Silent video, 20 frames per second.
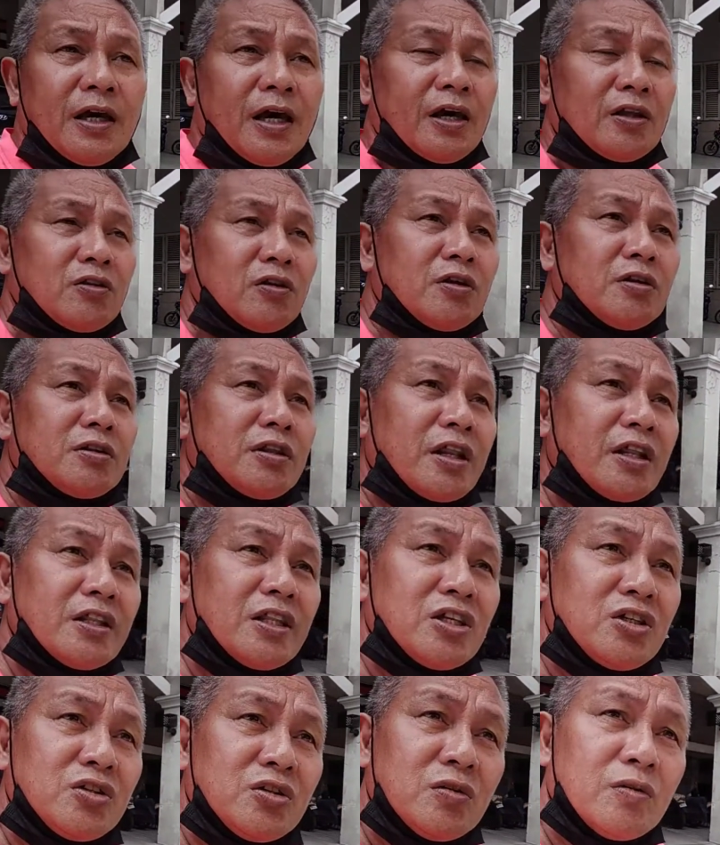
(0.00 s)
ito yung
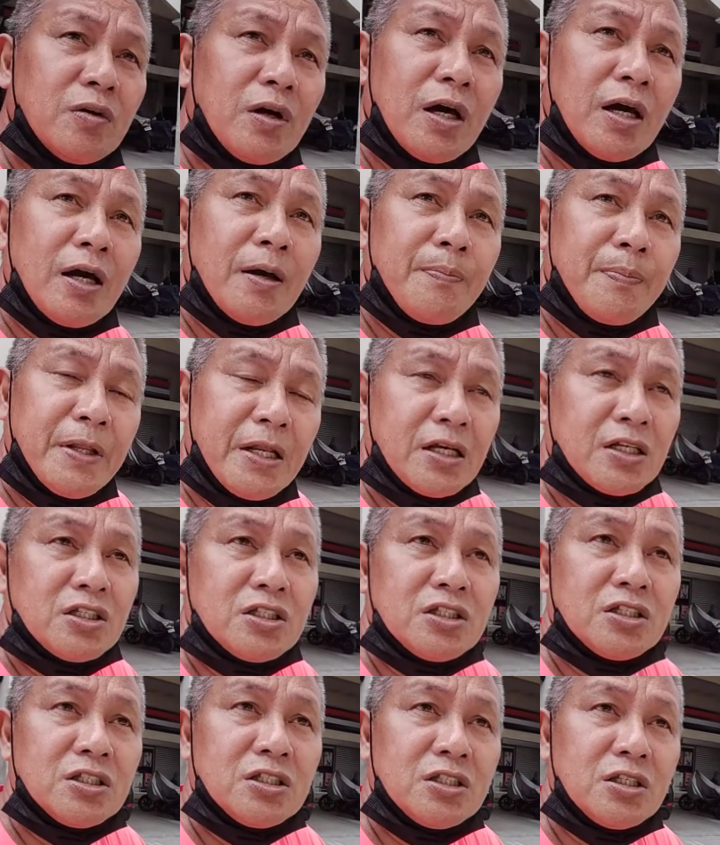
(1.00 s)
tradisyong uh,
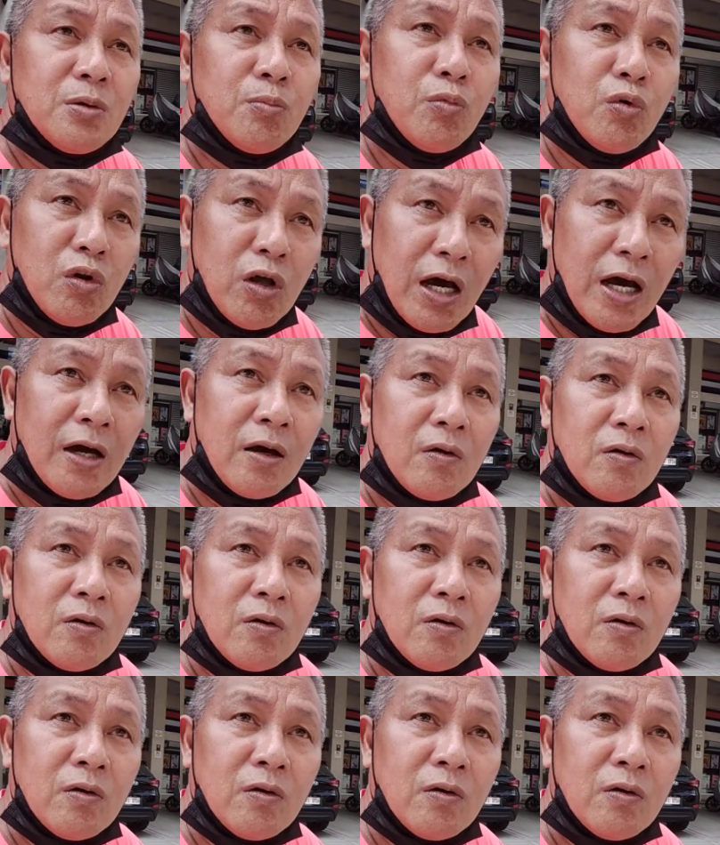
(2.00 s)
pinagsimulaan